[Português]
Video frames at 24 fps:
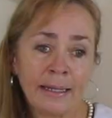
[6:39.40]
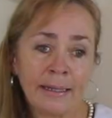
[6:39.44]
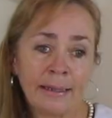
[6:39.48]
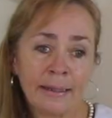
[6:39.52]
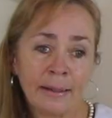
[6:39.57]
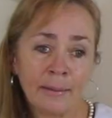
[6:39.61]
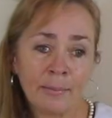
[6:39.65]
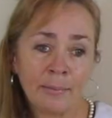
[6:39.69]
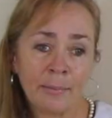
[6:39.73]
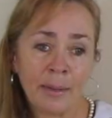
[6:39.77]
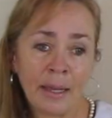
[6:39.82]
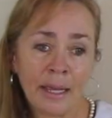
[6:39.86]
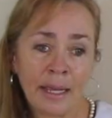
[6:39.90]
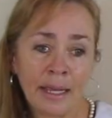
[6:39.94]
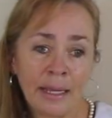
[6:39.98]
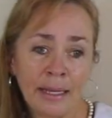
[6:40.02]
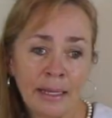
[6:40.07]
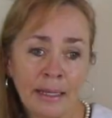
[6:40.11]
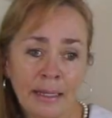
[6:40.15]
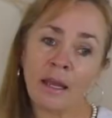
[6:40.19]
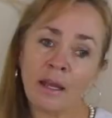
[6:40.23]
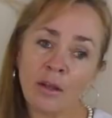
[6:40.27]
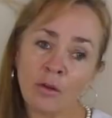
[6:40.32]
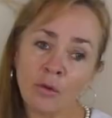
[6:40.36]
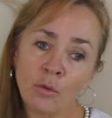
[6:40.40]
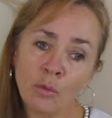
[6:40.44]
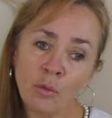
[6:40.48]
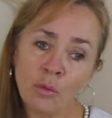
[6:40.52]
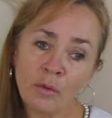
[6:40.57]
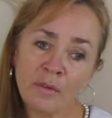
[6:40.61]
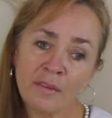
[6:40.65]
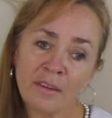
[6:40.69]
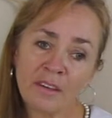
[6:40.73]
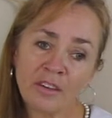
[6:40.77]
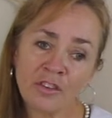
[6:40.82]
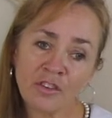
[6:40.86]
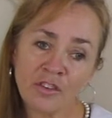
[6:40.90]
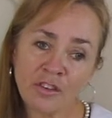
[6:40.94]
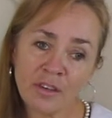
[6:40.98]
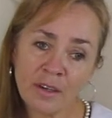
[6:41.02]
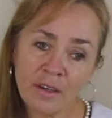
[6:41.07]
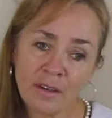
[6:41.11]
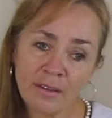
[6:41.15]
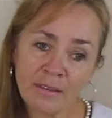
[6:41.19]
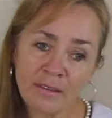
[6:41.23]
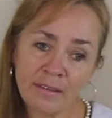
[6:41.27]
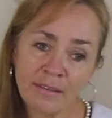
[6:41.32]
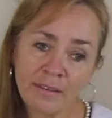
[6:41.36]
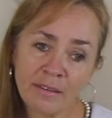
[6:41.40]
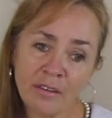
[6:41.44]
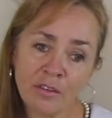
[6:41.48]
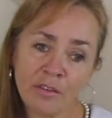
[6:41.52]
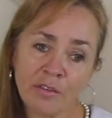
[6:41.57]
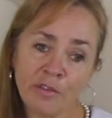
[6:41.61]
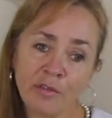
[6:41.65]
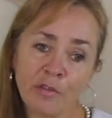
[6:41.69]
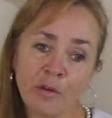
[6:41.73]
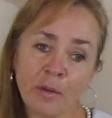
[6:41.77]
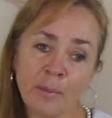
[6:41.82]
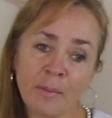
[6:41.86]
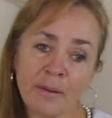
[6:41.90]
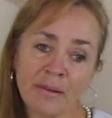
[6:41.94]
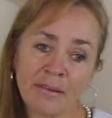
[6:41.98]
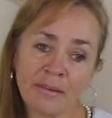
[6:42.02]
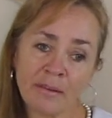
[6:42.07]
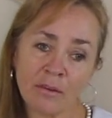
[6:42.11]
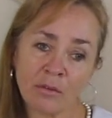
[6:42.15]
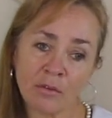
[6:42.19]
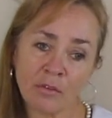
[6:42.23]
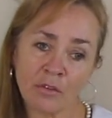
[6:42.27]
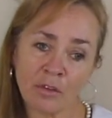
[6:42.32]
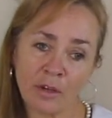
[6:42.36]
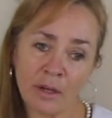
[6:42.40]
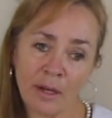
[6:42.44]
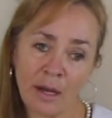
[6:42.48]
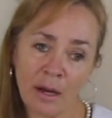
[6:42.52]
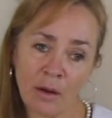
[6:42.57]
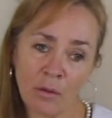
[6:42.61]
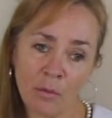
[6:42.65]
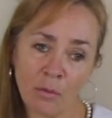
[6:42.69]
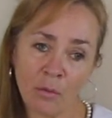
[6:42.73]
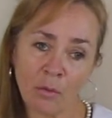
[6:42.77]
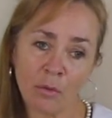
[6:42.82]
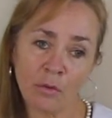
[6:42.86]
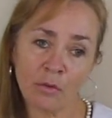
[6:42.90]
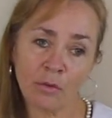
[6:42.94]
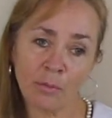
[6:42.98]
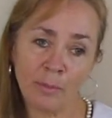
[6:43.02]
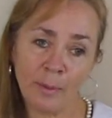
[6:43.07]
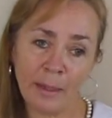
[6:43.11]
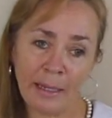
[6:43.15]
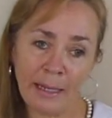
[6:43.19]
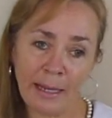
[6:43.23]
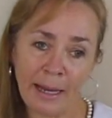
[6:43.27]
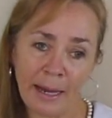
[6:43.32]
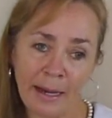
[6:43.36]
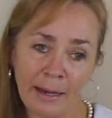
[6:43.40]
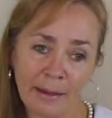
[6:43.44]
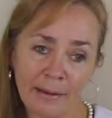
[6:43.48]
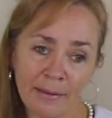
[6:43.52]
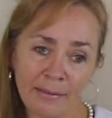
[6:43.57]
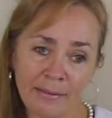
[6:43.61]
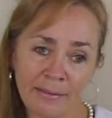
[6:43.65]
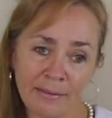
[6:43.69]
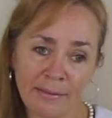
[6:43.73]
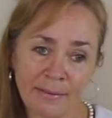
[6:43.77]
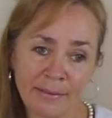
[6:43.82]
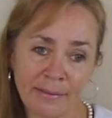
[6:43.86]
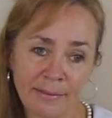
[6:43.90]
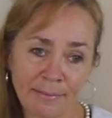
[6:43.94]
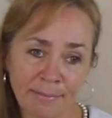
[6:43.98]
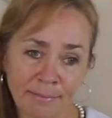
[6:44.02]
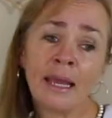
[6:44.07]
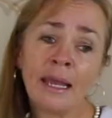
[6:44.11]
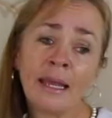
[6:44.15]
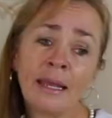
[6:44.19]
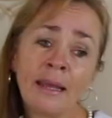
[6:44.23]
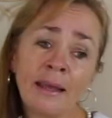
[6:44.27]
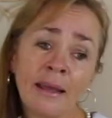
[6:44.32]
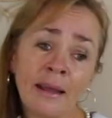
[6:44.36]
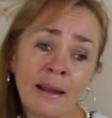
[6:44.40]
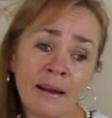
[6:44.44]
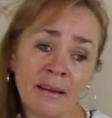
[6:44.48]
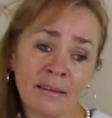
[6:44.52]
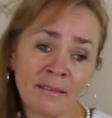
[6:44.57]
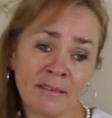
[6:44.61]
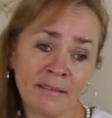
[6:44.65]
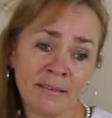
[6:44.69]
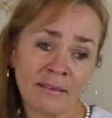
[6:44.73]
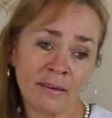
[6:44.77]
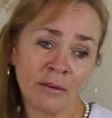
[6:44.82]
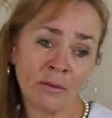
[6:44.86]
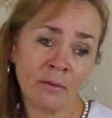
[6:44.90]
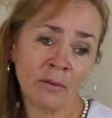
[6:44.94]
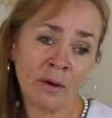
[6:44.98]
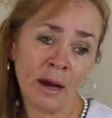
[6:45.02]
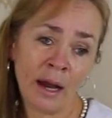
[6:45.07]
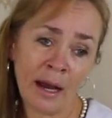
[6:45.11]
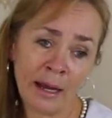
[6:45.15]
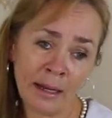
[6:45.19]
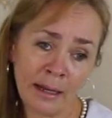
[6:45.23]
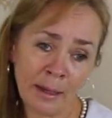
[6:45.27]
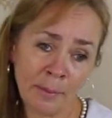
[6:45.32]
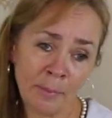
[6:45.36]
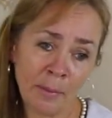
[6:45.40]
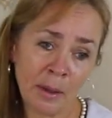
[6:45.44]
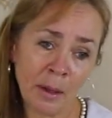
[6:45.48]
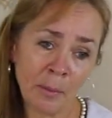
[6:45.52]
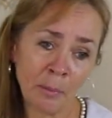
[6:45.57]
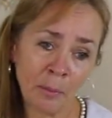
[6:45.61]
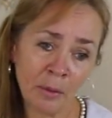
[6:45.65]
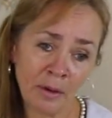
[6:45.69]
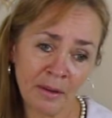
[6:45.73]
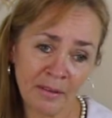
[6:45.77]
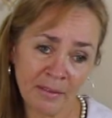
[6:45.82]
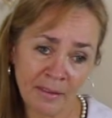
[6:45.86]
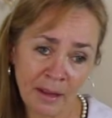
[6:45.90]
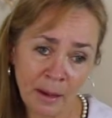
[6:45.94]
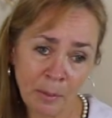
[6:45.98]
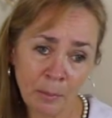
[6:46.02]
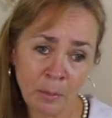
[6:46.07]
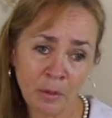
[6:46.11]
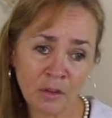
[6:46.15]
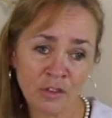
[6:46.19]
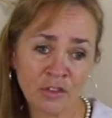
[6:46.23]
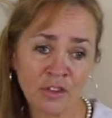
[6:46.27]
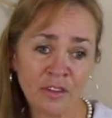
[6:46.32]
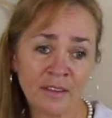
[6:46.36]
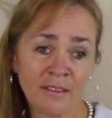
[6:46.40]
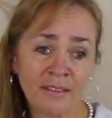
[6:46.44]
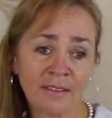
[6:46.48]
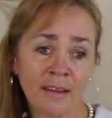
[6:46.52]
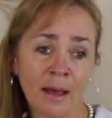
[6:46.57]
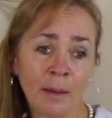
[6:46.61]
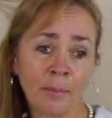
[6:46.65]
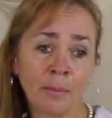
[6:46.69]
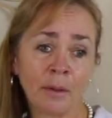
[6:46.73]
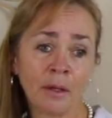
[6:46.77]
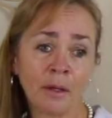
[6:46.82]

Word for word: também reduz a chance de formação de cálculos biliares. Em relação à anemia, por exemplo, a gente sabe